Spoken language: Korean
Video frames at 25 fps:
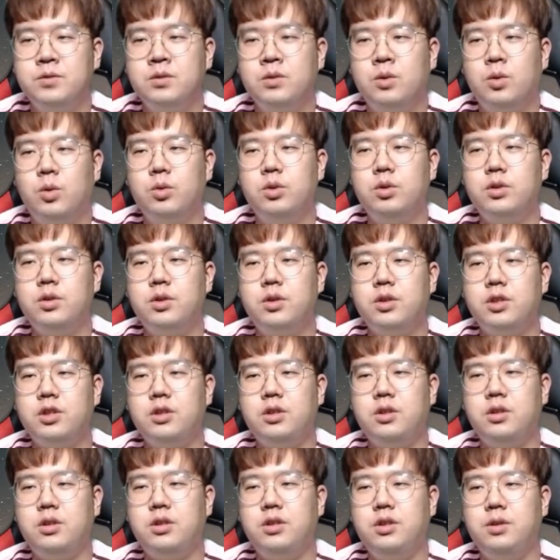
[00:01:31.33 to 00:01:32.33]
오늘 경기
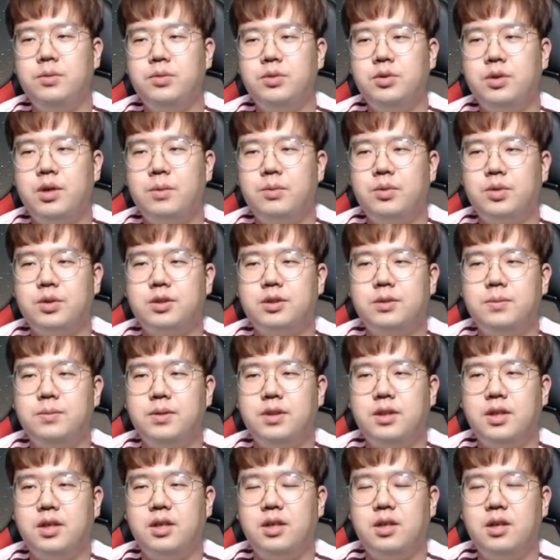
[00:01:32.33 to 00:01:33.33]
리뷰해
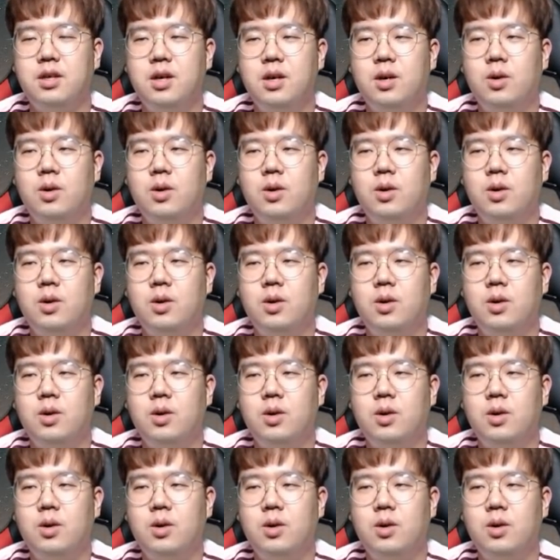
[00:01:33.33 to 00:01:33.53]
보겠습니다.